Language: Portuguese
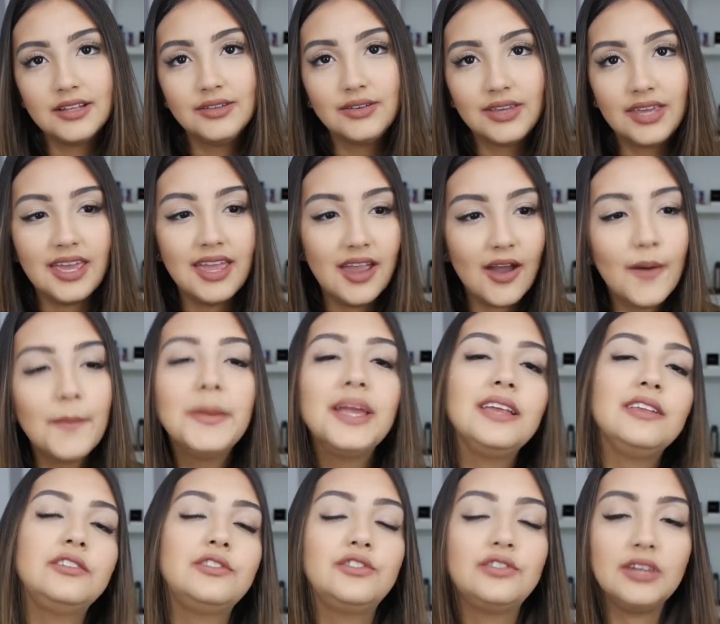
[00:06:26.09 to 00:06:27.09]
do que
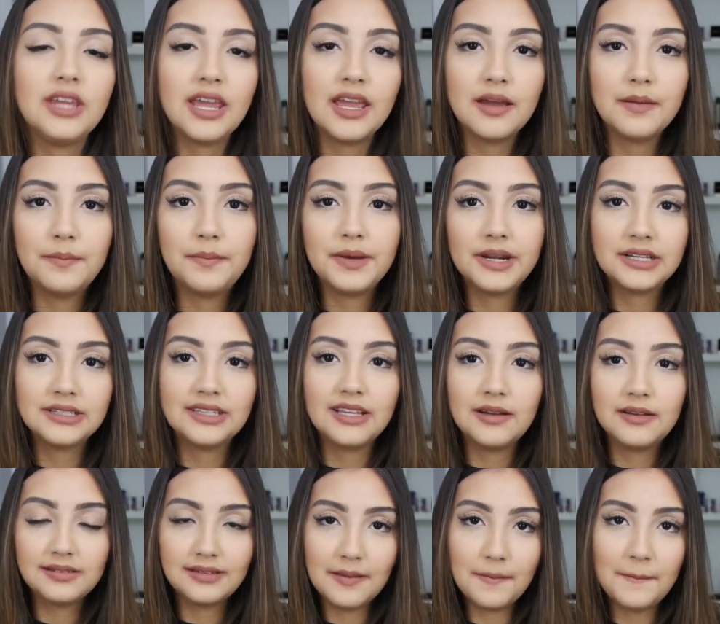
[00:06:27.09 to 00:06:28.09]
realmente é para
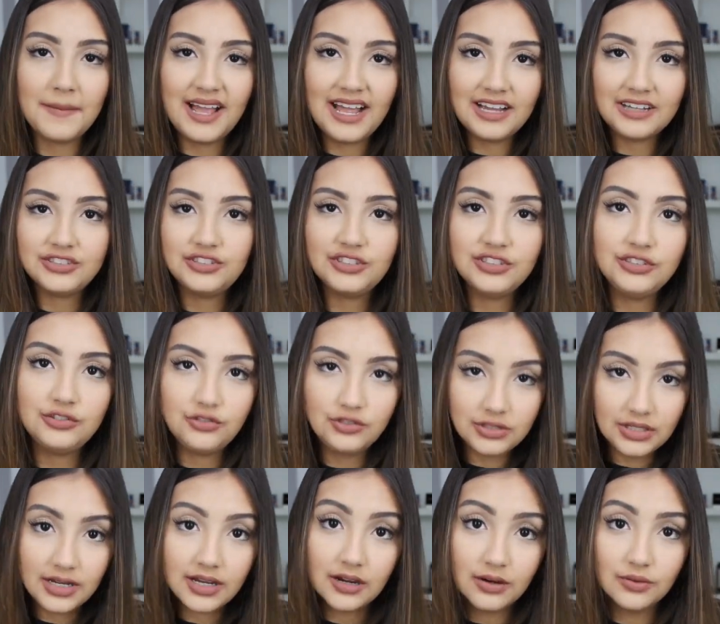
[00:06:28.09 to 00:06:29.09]
ter essa margem
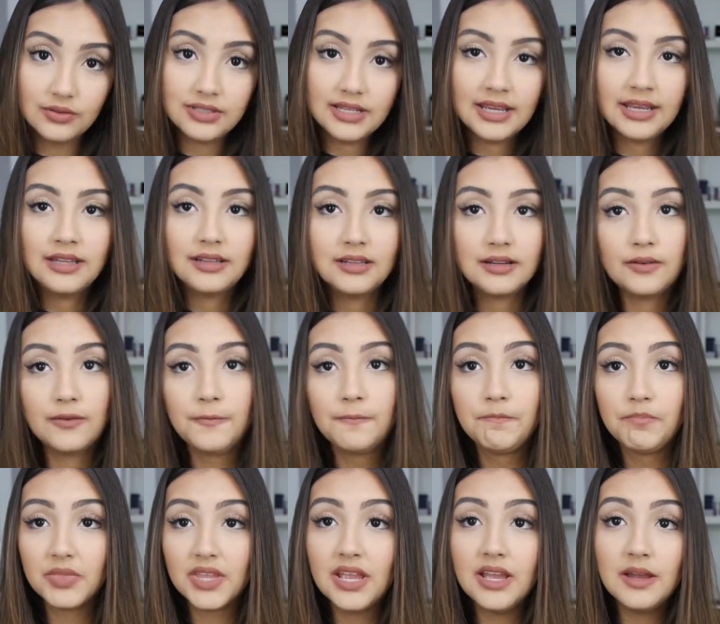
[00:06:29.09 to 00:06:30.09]
de erro, né? Então,
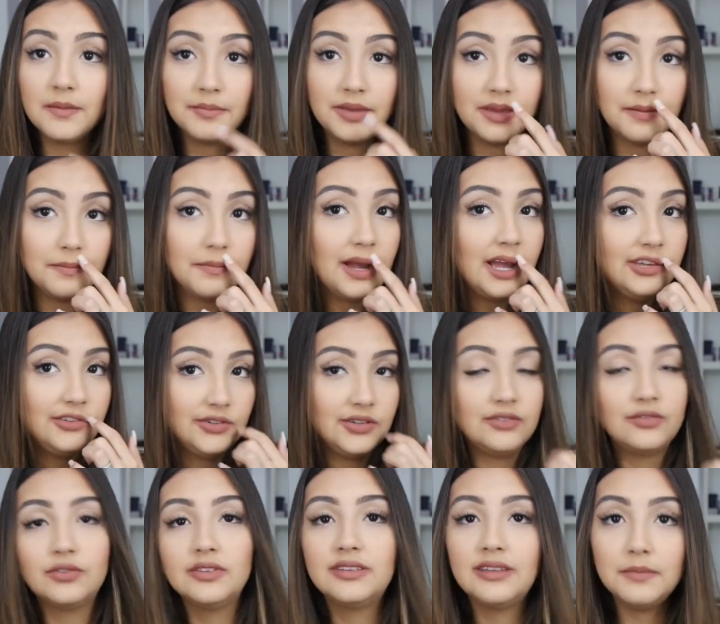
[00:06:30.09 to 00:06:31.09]
porque às
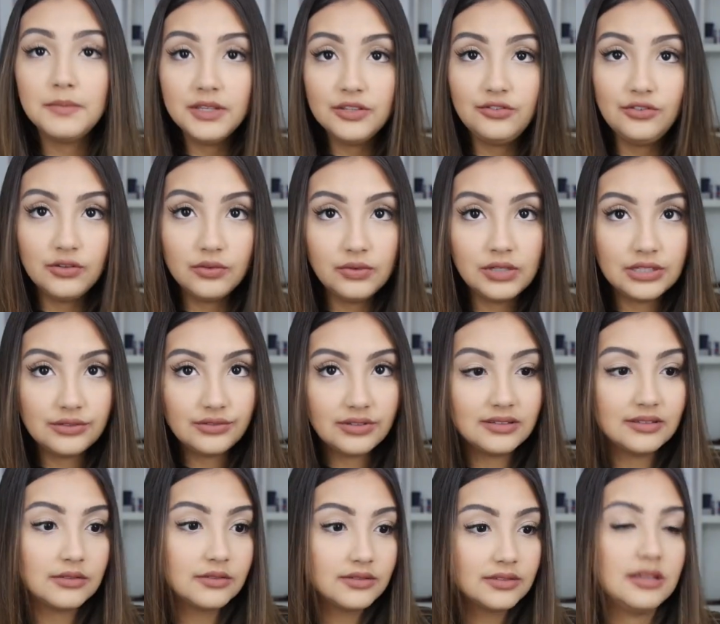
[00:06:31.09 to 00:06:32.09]
vezes você mediu e às
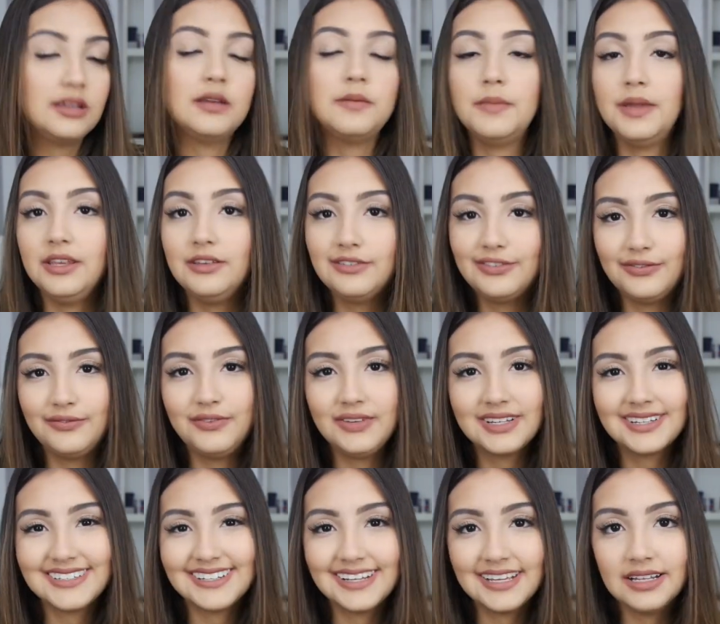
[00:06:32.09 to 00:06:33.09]
vezes não necessariamente
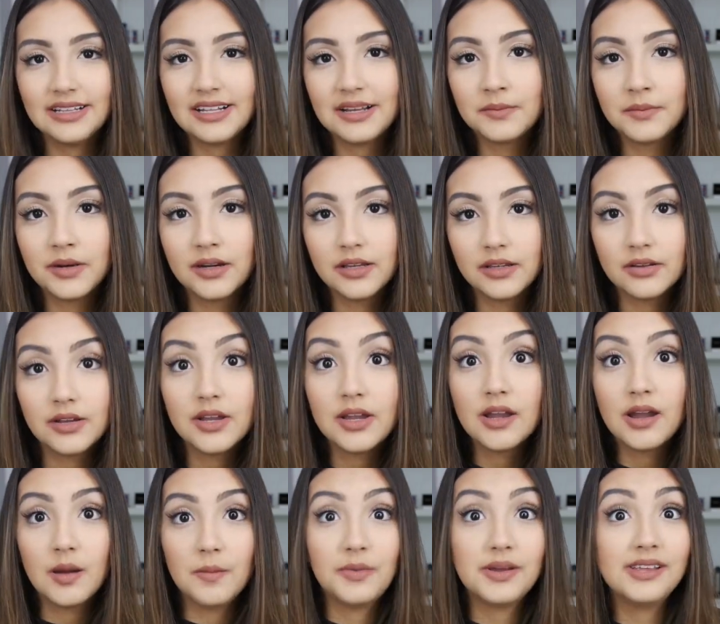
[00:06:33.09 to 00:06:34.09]
fica naquele tamanho.
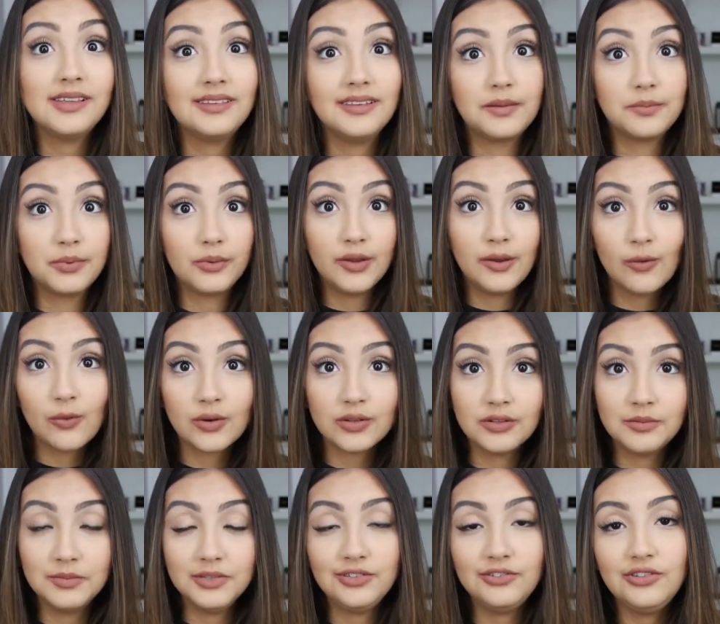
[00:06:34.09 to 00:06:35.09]
Por exemplo, eu
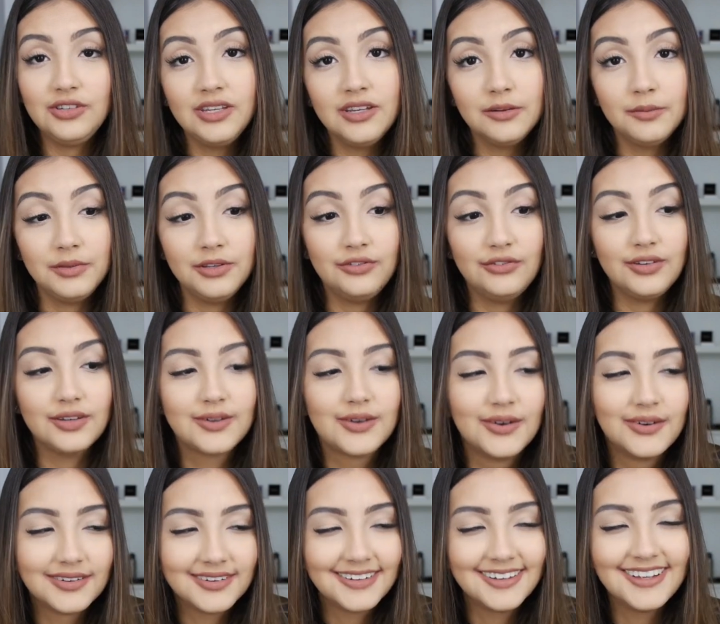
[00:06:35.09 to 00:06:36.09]
quando eu medi, eu medi
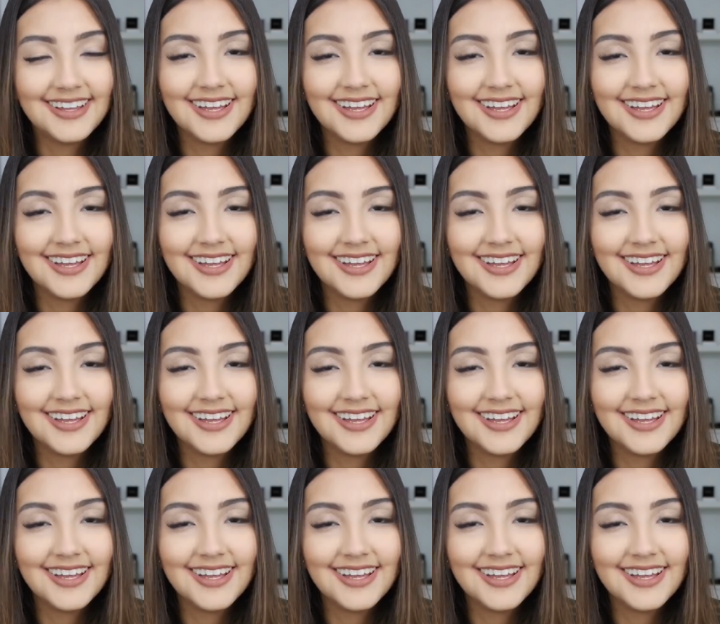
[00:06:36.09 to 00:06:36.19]
com,